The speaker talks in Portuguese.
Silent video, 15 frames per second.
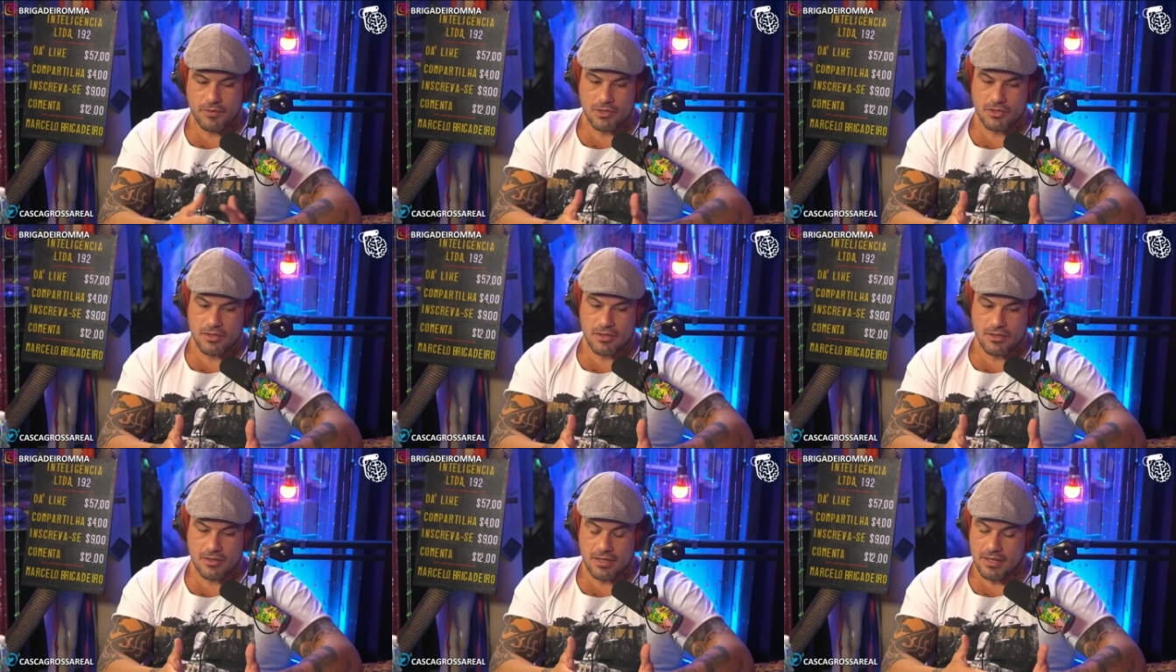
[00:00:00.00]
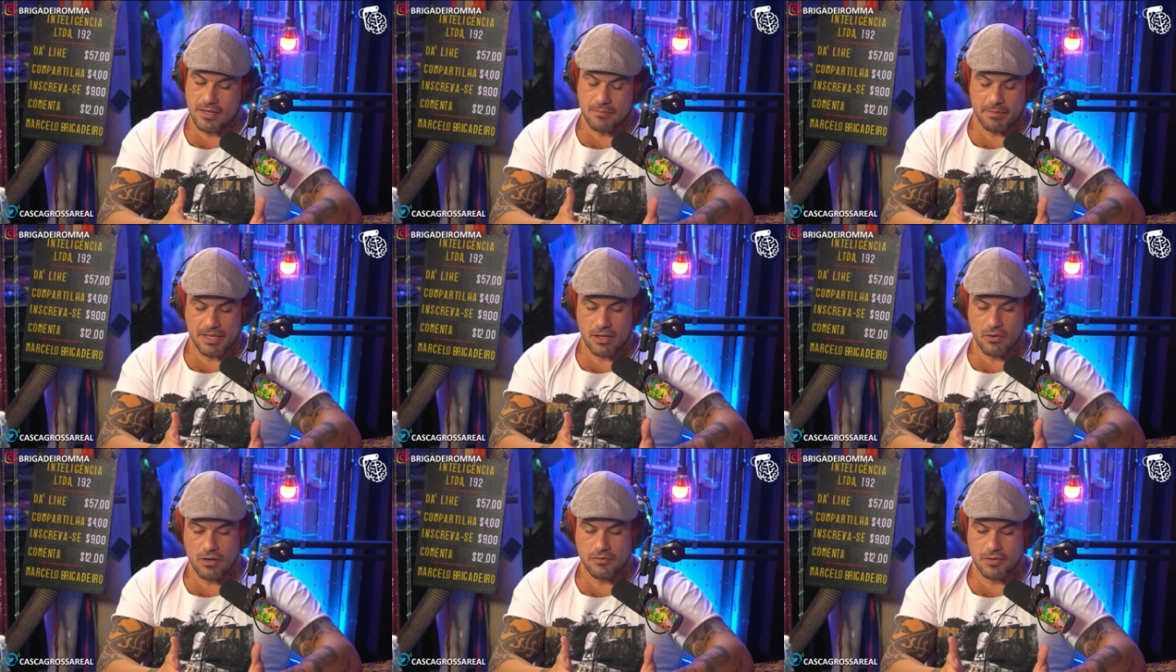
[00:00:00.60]
falou assim, ó, a
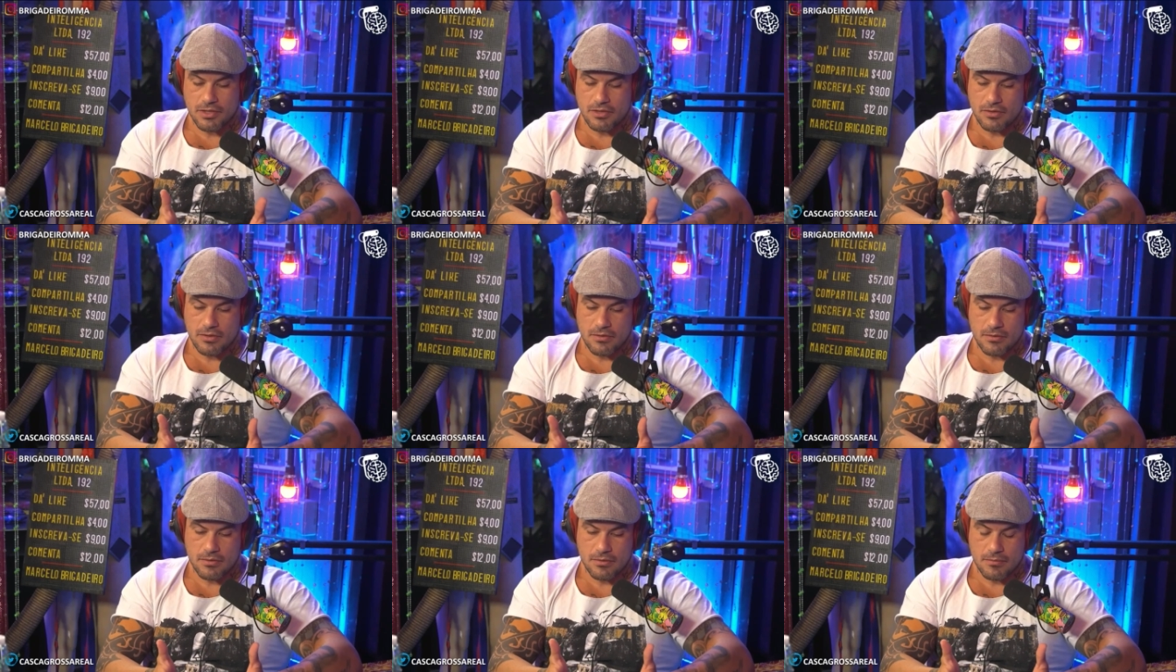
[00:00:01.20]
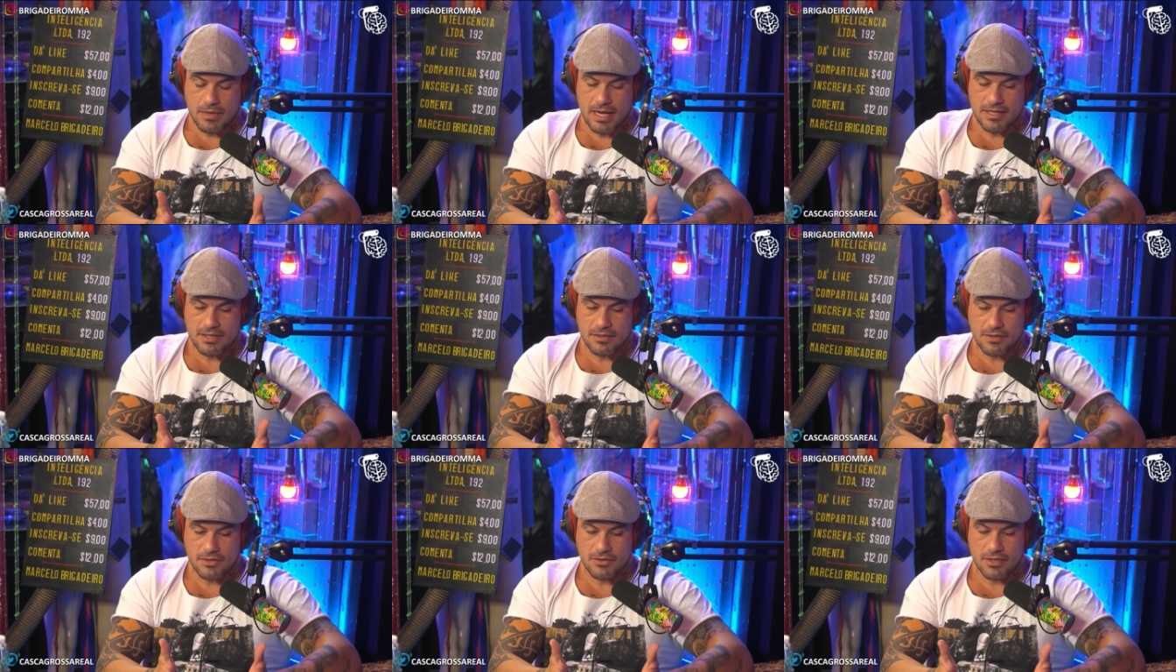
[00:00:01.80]
pedagoga falou assim, ó,
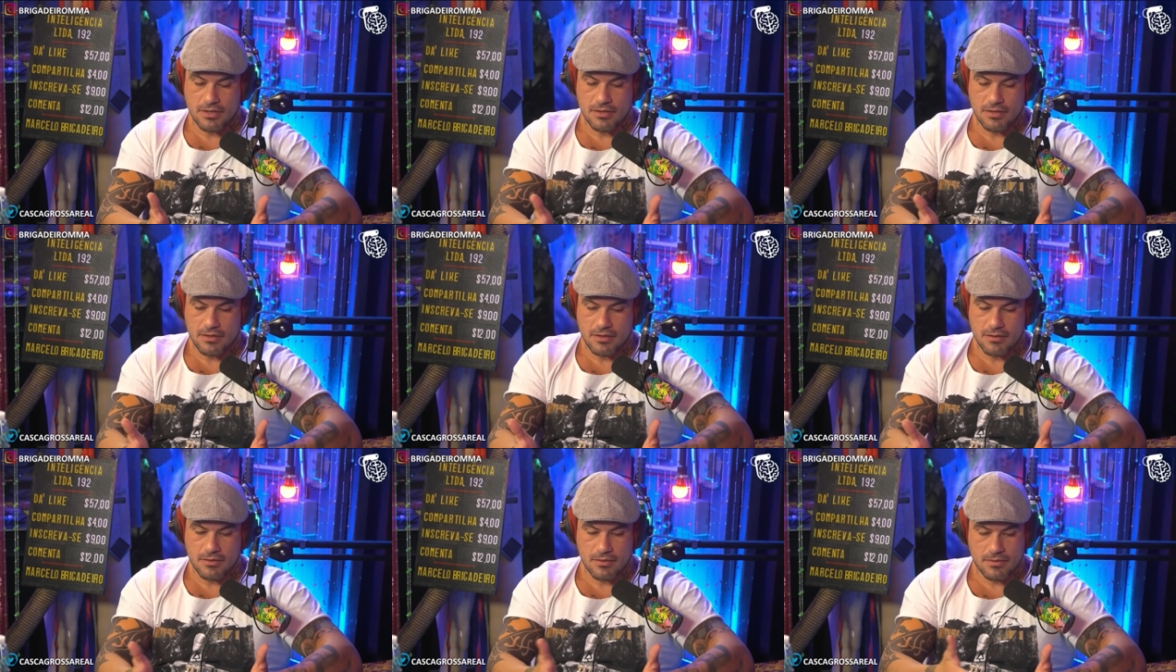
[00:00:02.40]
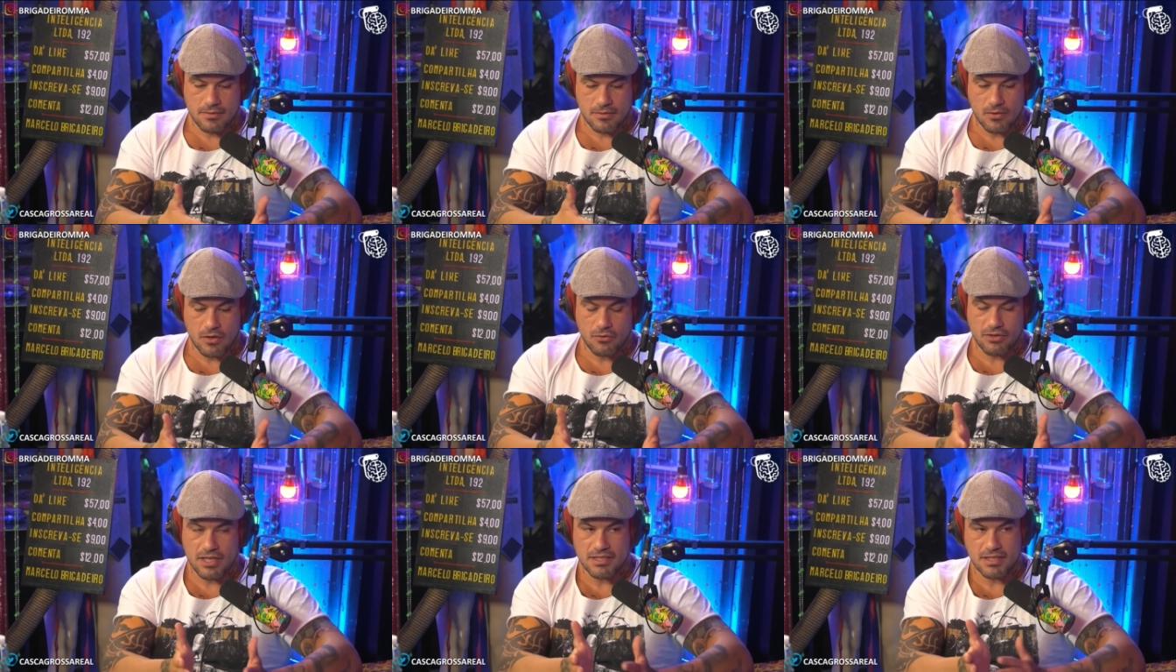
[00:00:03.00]
Márcio, olha só,
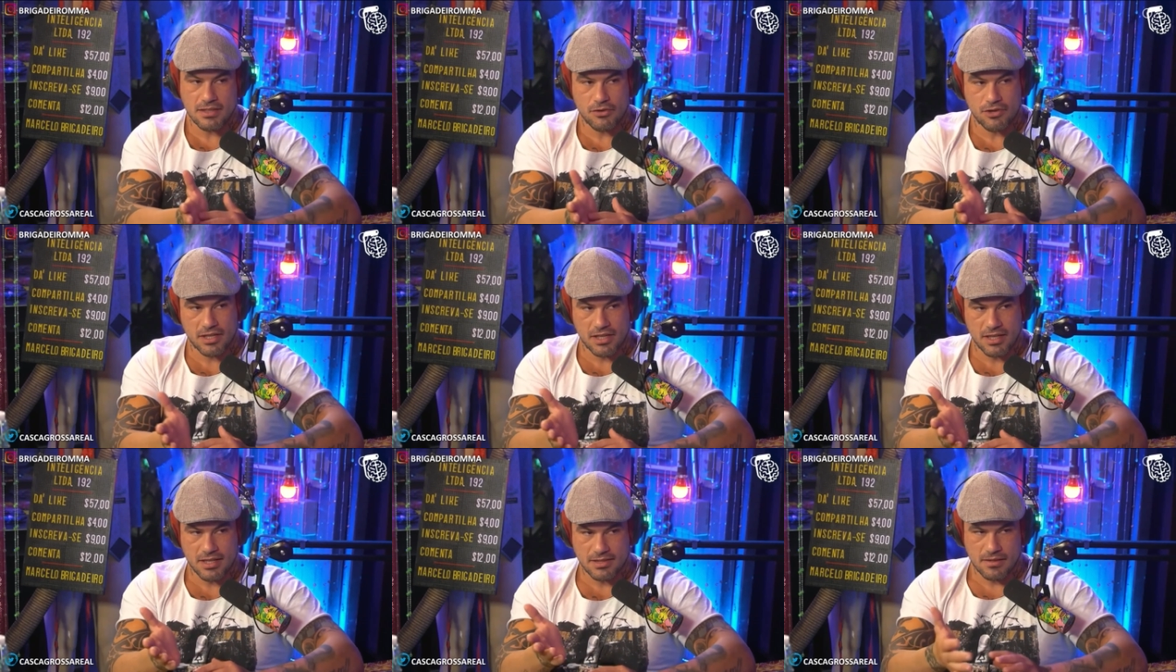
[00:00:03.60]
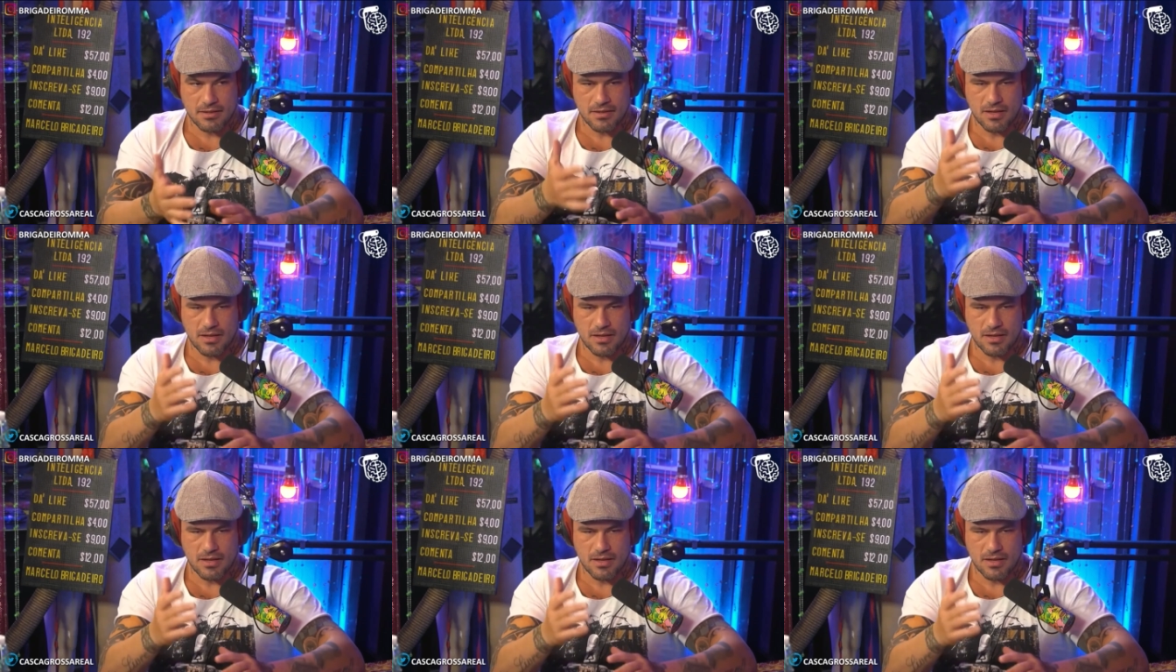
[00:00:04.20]
olha o desenho das crianças.